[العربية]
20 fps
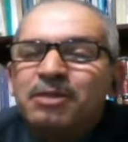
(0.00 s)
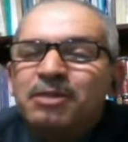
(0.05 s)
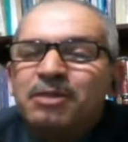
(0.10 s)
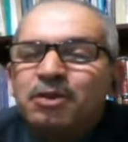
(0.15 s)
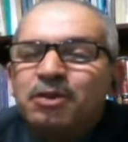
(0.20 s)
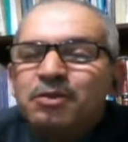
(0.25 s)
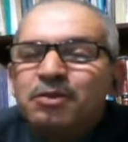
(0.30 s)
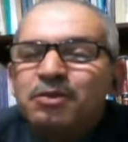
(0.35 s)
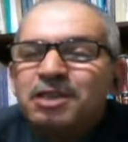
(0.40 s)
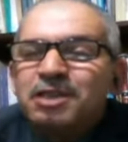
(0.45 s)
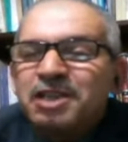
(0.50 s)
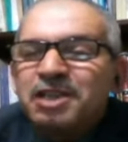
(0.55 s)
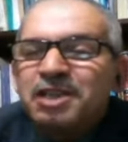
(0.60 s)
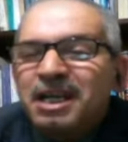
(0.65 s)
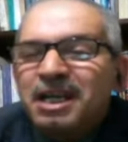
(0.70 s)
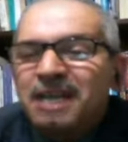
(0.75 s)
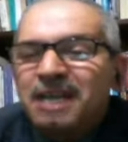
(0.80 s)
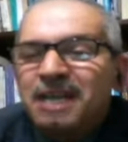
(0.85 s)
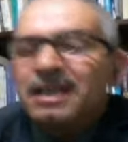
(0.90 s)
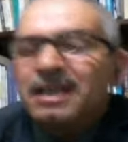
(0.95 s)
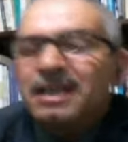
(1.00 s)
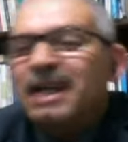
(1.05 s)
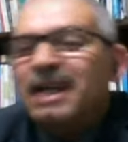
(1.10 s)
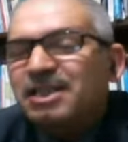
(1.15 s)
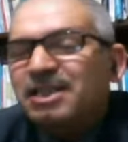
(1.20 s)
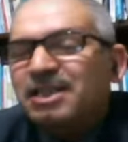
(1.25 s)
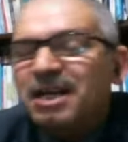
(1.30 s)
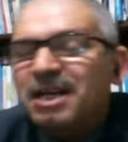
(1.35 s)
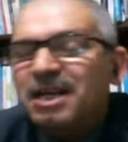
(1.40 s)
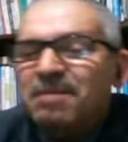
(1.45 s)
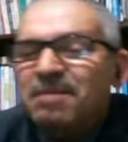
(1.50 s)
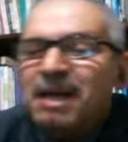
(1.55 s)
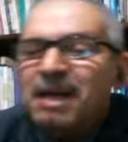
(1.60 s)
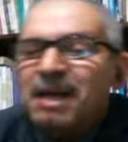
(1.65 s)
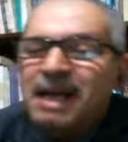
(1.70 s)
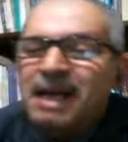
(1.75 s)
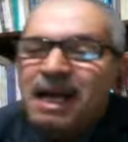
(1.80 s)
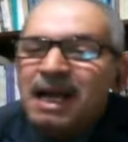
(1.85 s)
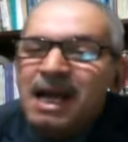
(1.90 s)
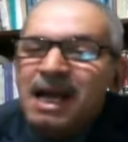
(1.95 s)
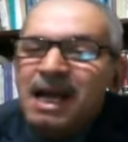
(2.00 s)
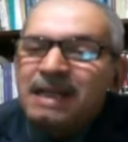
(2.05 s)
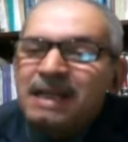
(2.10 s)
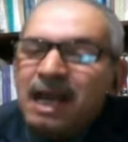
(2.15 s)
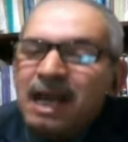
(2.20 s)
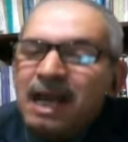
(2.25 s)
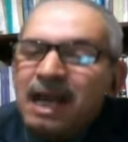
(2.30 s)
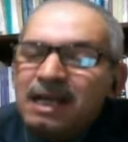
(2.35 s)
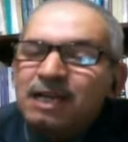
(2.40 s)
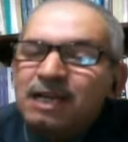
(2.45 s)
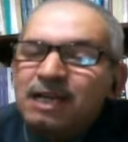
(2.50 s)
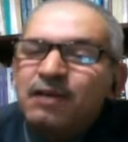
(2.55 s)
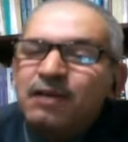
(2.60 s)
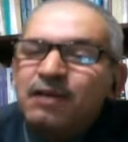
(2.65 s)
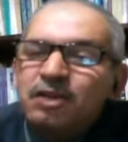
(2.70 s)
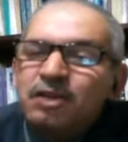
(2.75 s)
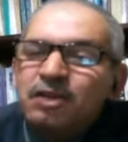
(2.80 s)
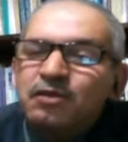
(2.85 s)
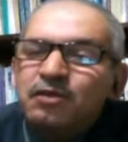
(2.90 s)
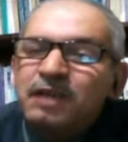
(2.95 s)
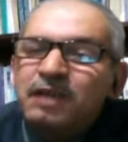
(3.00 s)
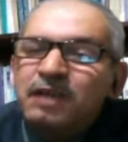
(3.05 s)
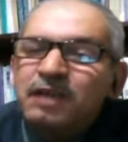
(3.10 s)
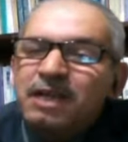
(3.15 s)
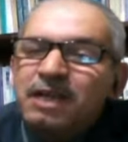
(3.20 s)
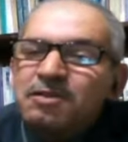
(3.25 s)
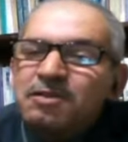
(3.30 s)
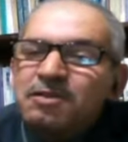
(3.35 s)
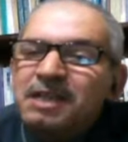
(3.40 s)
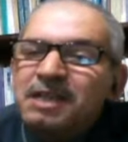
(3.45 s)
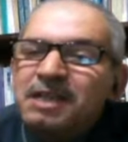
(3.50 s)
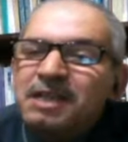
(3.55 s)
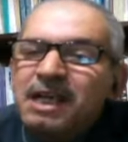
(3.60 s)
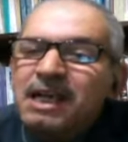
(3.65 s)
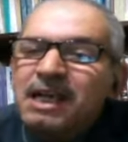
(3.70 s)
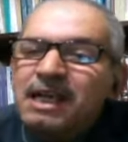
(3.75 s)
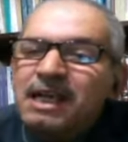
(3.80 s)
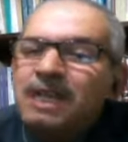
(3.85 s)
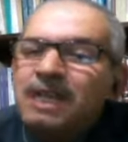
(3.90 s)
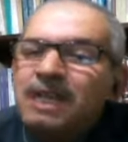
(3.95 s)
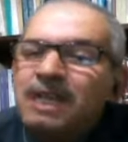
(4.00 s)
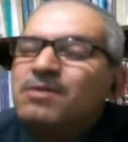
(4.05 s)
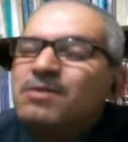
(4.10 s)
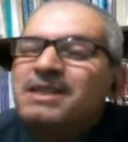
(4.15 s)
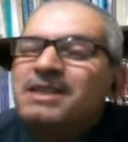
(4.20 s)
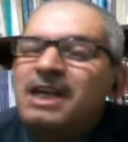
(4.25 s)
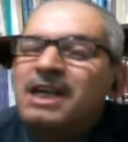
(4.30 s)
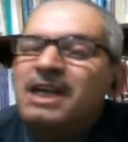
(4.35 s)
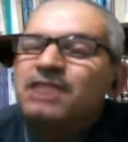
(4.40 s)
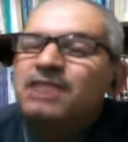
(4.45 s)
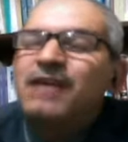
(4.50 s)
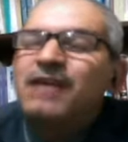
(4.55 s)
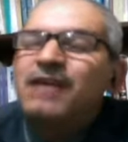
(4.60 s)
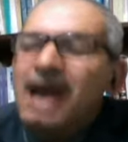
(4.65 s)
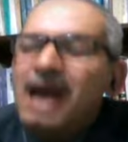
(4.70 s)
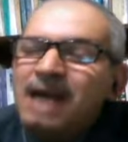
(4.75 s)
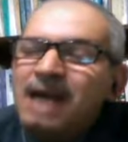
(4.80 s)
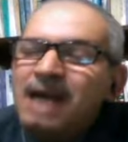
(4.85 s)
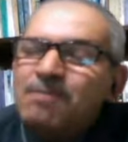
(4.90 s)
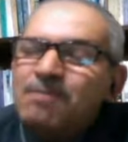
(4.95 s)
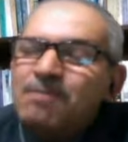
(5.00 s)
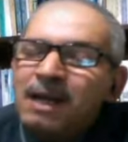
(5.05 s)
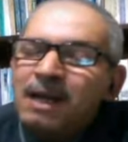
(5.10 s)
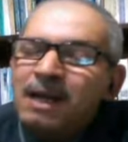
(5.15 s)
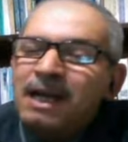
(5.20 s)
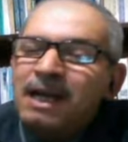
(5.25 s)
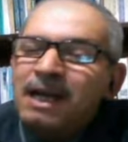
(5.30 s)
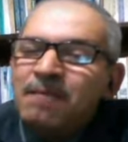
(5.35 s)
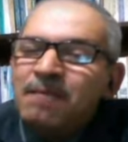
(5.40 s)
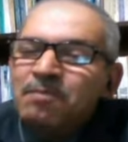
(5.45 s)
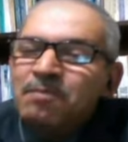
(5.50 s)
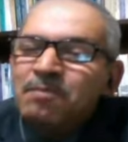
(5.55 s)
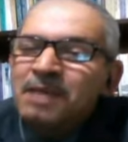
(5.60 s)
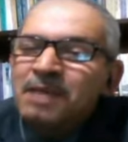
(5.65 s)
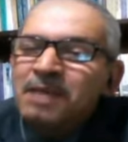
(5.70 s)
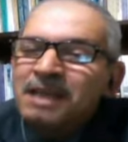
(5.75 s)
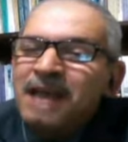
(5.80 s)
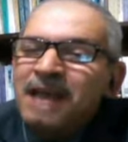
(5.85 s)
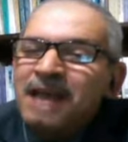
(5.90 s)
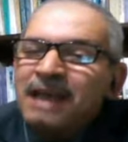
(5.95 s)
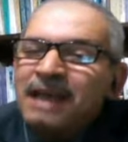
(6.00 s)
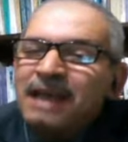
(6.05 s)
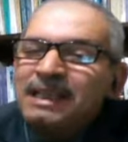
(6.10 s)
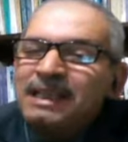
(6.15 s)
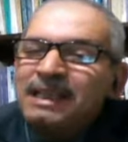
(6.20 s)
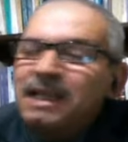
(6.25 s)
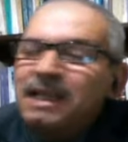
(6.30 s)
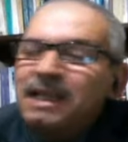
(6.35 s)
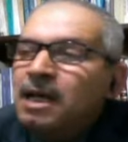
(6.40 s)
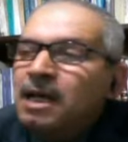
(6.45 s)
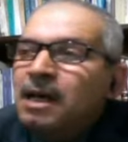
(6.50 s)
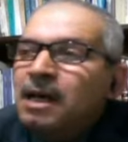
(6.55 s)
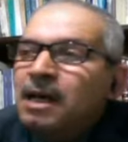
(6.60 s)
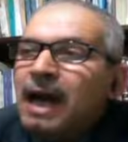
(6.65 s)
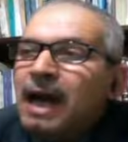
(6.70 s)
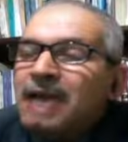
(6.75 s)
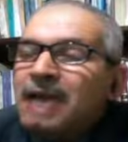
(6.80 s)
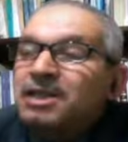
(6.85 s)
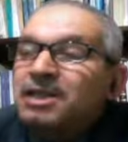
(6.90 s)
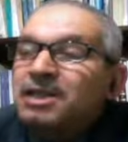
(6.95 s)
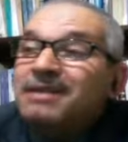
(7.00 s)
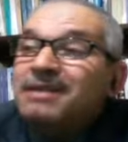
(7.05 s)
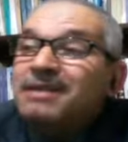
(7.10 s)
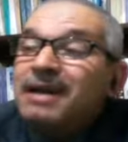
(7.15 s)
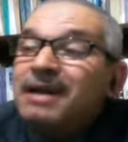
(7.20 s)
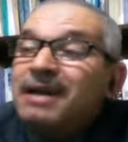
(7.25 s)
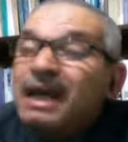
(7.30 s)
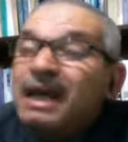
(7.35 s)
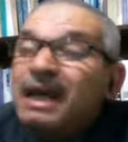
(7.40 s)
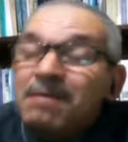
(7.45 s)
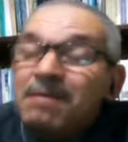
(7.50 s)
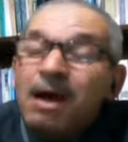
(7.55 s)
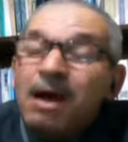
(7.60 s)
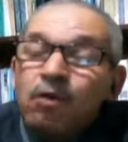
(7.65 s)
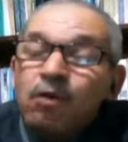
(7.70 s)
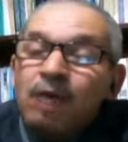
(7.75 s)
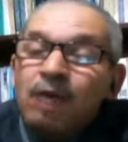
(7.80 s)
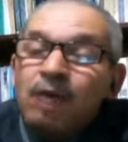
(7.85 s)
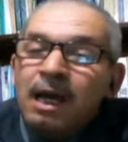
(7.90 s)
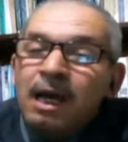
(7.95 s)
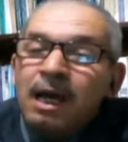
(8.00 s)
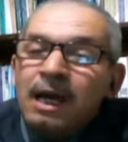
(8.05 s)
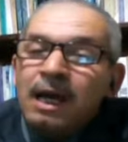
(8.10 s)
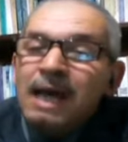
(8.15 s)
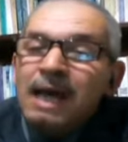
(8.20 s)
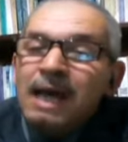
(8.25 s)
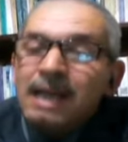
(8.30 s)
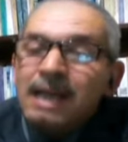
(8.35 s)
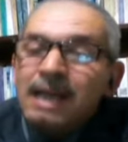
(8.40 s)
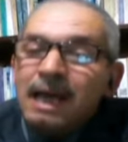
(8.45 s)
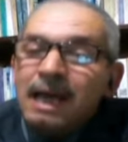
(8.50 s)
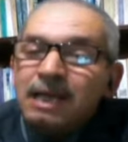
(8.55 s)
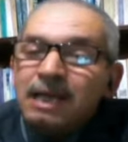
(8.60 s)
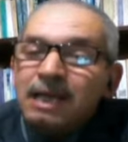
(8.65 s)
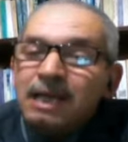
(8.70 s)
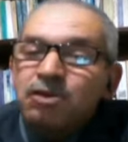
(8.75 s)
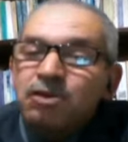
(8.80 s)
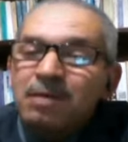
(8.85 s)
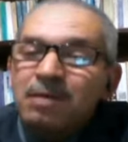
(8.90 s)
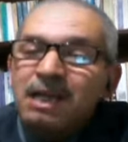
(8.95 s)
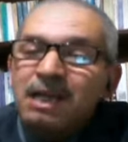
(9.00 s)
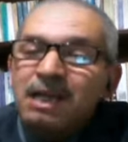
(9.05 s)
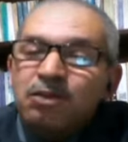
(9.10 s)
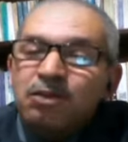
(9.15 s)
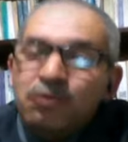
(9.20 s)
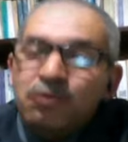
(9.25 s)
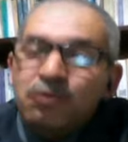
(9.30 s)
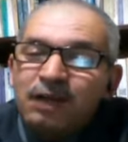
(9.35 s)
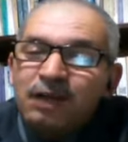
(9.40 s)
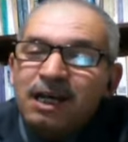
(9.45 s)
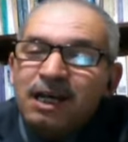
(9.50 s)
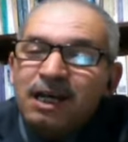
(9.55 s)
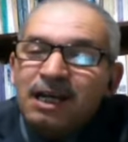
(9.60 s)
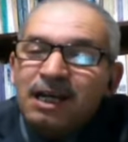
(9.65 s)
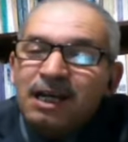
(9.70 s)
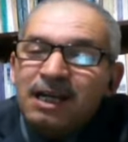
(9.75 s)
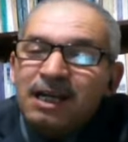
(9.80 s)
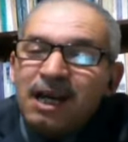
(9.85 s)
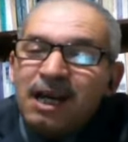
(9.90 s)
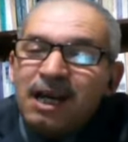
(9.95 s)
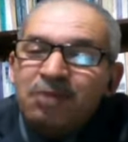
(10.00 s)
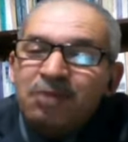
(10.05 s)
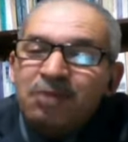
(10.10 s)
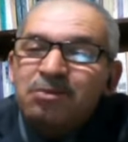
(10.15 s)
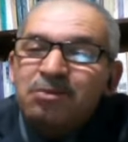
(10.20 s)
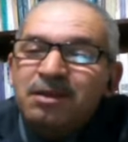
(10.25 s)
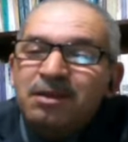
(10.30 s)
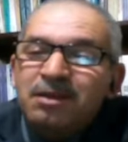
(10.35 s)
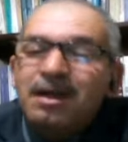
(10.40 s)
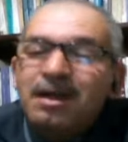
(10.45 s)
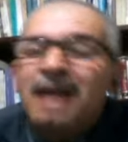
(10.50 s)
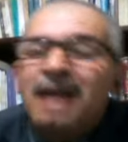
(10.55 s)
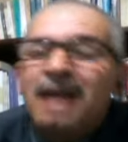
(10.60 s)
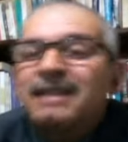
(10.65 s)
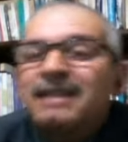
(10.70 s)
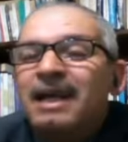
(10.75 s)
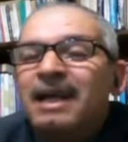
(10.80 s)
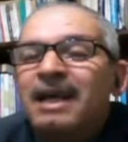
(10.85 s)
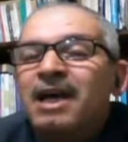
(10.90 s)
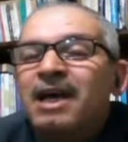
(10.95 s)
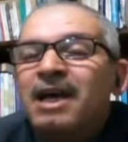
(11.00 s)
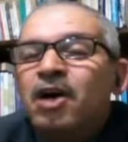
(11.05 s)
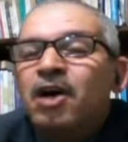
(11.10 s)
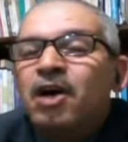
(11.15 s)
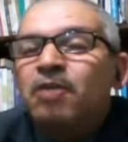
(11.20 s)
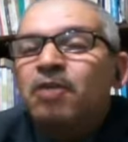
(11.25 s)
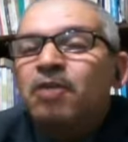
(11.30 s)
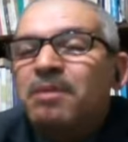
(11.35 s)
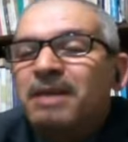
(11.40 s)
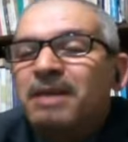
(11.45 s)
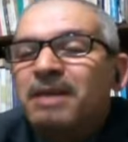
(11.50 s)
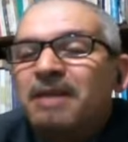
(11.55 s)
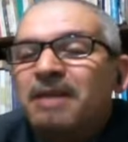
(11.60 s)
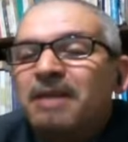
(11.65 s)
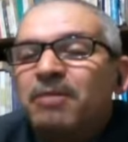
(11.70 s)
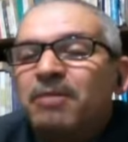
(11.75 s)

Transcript: بالتونسي شيء نطق الحجر معناها يعني اللي تفرجوا فيه راهو سرياليه راهو ما صارش في العالم معناها نعم. يعني حاجات غير معقوله هذاك علاش هما نطقوا في الاخر لانه حتى ربما